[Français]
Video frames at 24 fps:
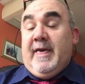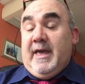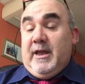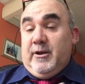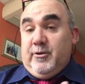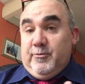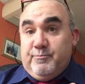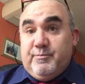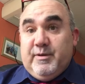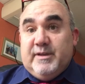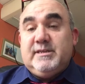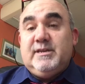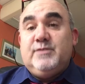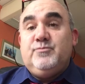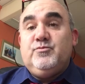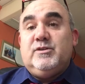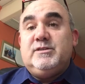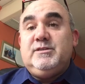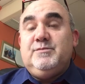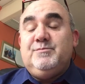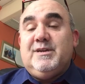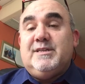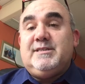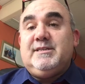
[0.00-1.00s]
Le
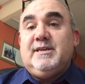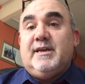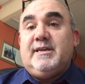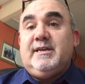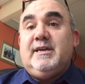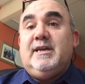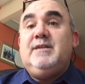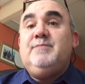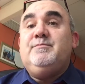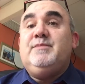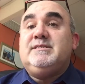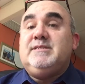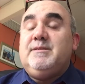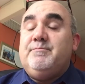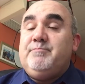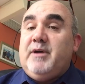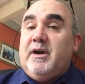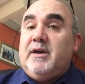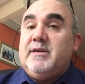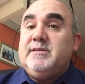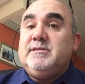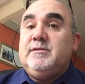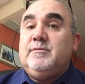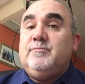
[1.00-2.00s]
patrimoine immatériel, ben, c'est
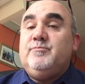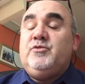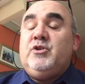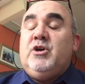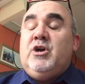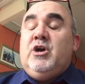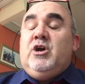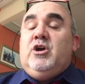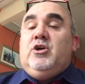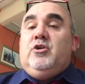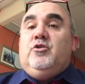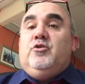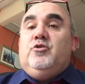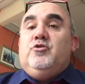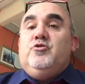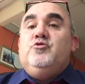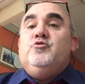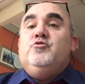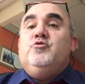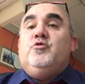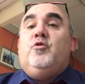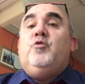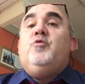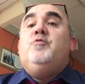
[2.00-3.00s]
par exemple euh,
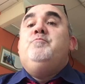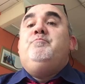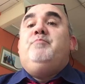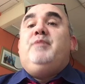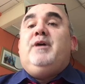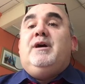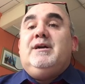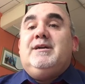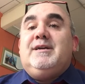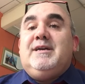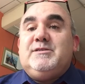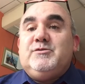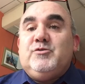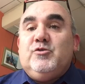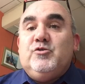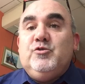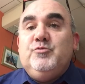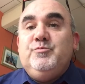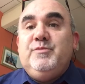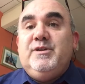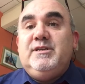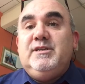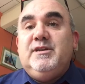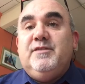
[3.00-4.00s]
le repas
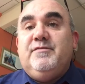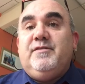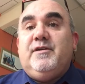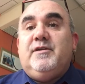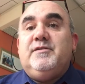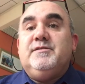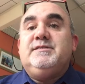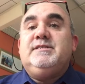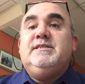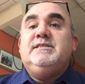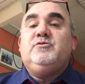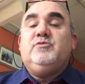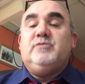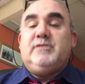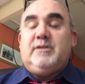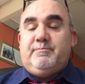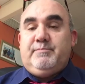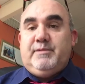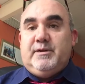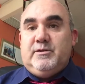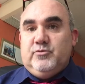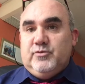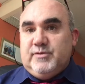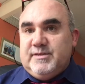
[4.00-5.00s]
gastronomique des Français, ce qu'on
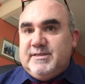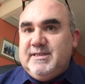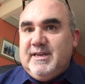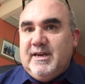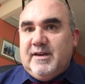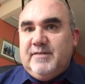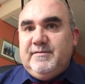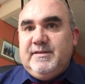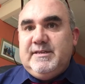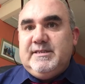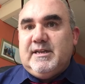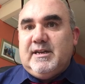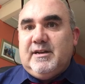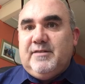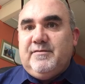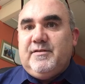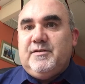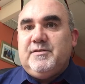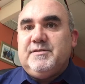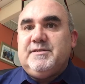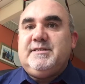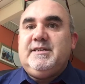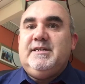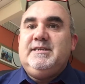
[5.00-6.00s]
appelle le service à la
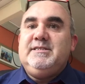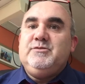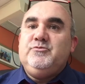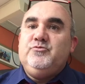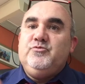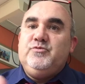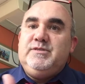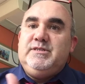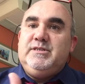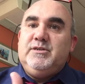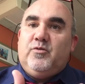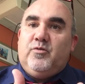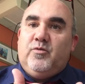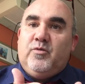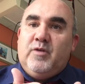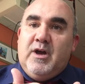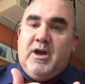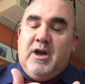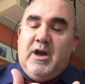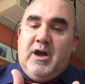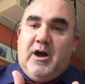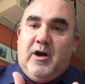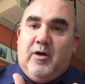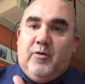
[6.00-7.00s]
française. Nous irons
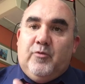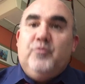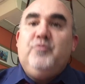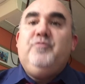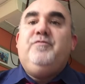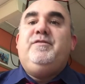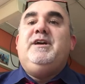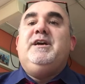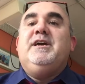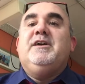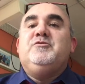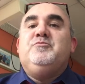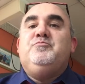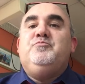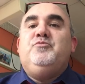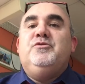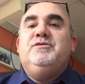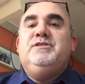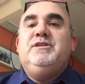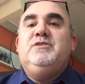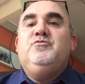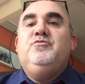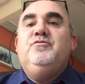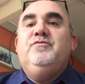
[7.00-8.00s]
en Auvergne
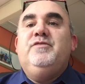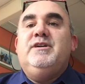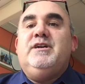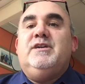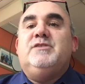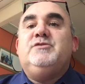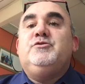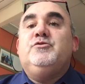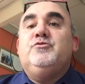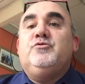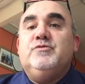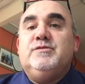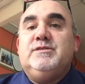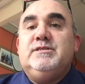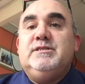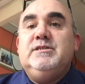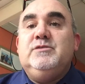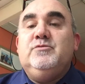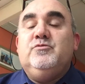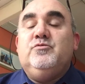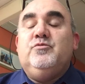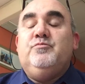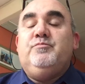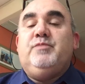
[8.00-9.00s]
pour découvrir ce que
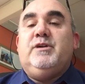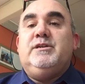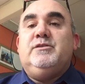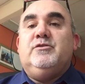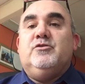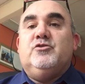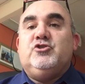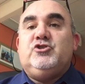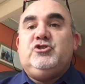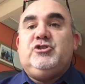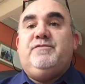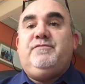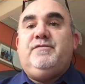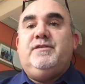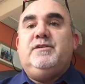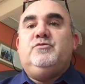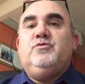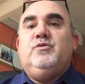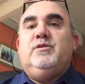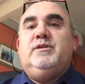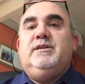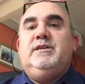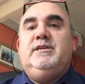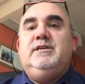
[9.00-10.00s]
c'est au prix d'un chef
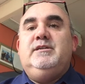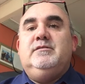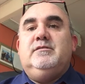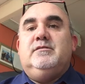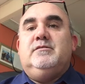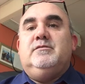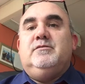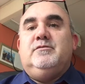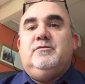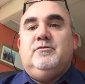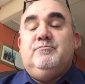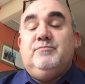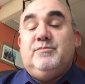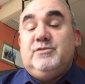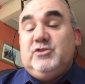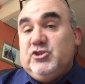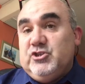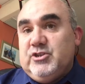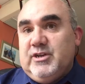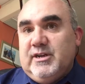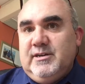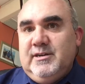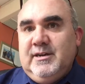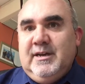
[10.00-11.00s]
étoilé, euh,
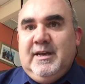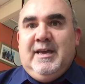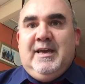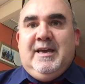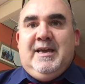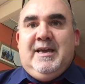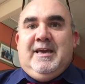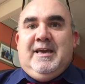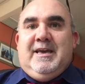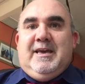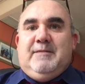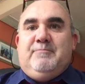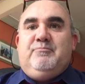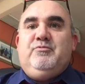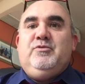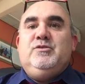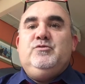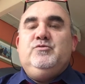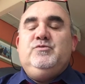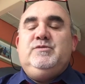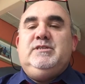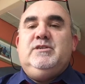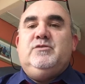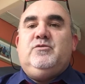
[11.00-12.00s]
Michelin. Et puis
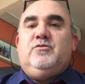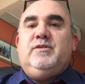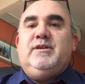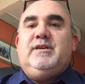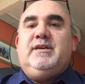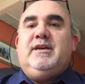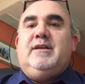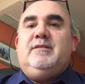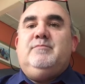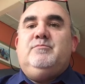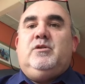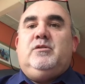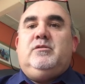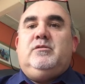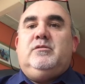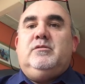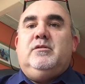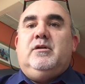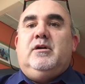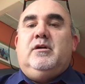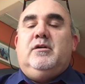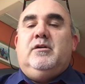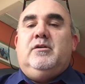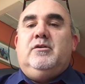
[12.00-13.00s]
nous irons
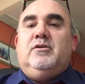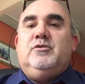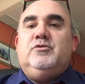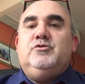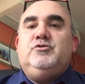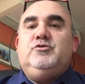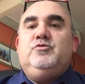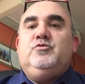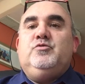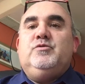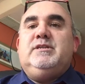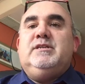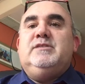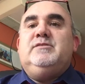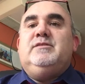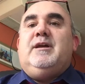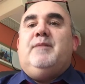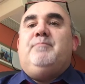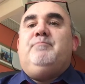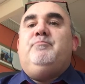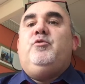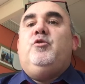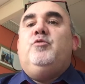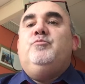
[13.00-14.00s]
également euh, du côté de
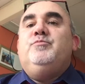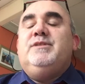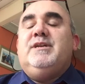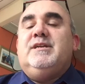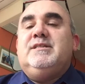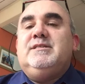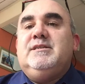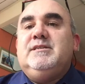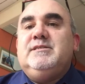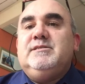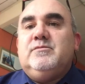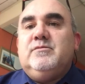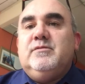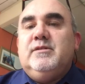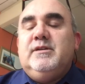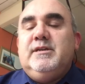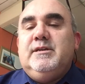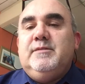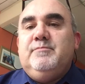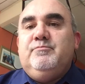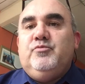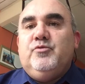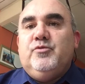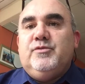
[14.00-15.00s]
la promenade des
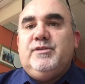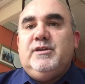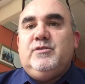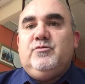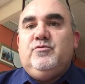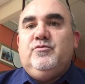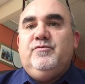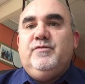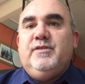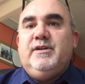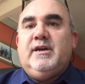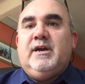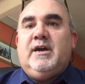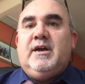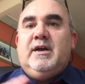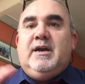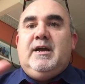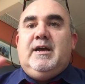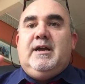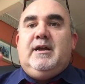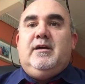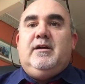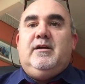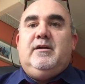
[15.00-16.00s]
Anglais pour découvrir
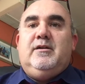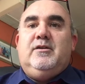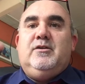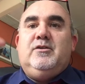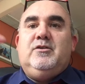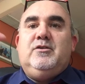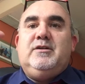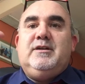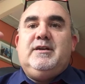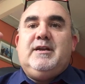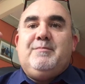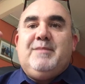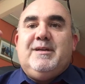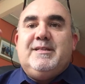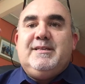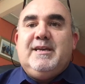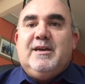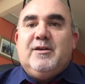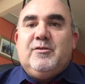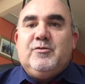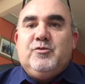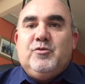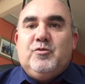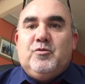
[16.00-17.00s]
la
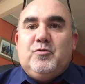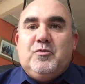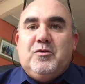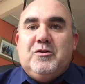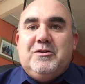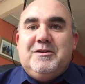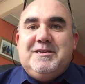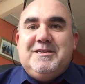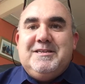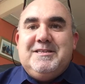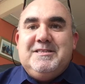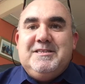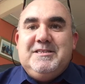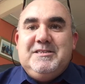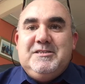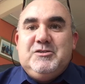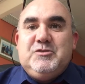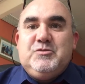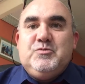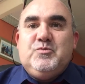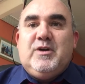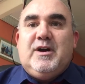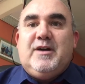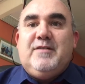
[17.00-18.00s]
manière dont les
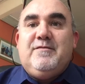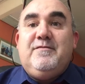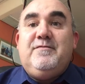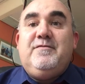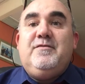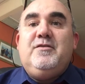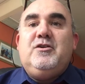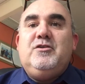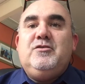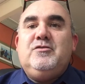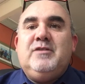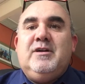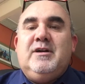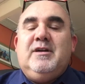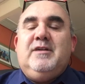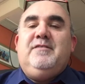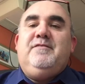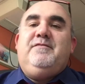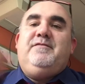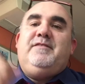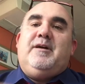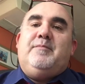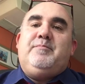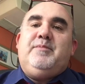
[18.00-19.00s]
Niçois veulent
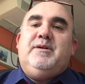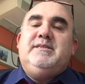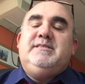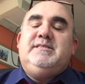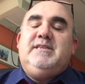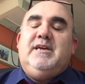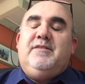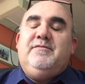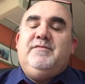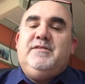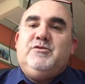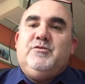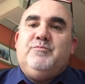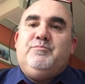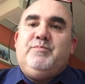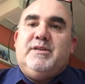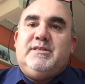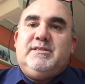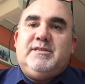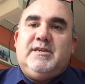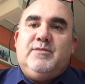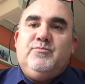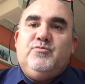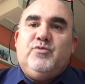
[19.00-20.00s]
faire préserver ce
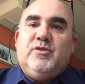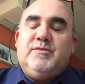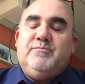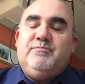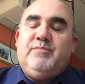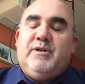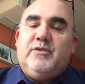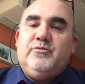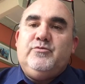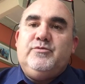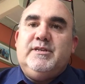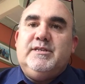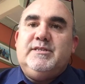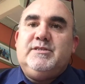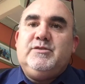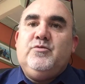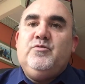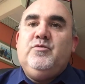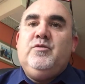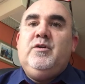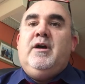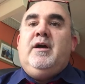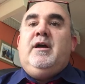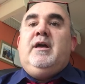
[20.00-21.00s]
patrimoine par
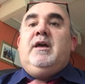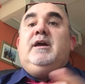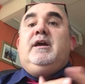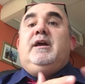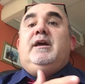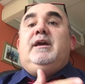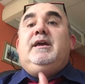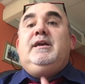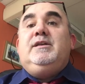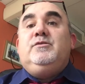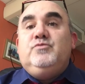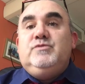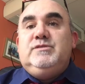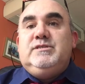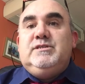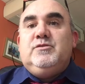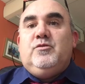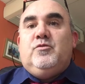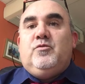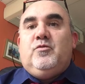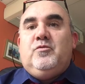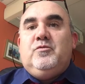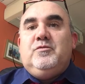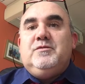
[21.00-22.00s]
l'UNESCO et nous
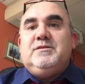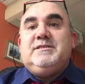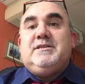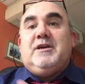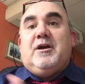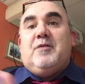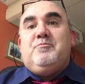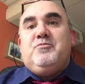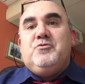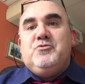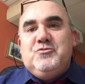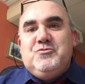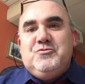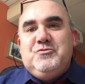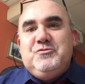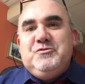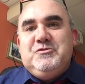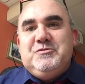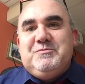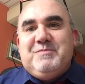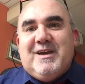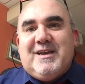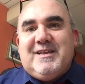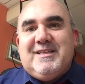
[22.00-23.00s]
irons, c'est un peu le clou
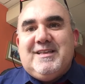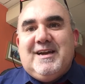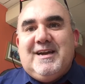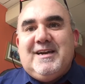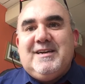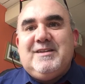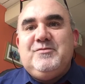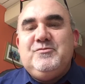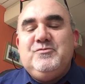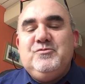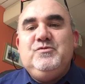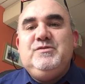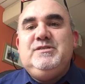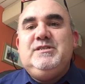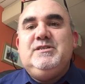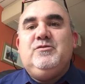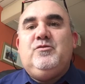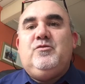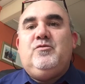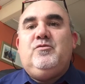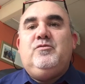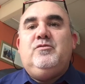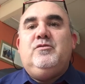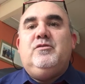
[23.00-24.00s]
du spectacle, nous
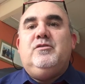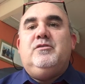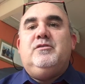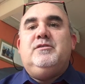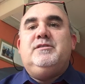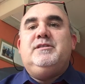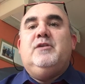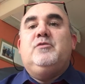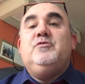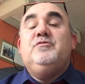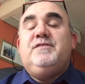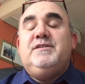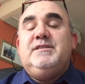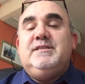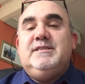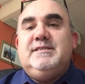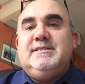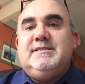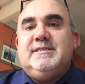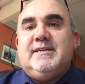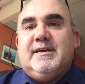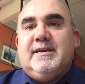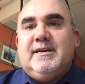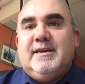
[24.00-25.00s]
irons euh, dans le
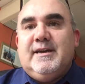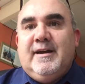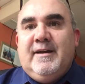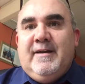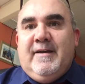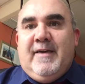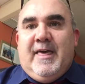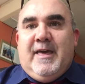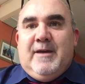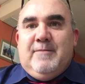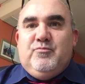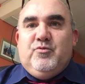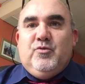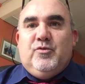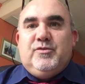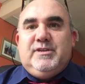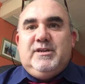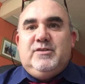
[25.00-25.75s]
Finistère pour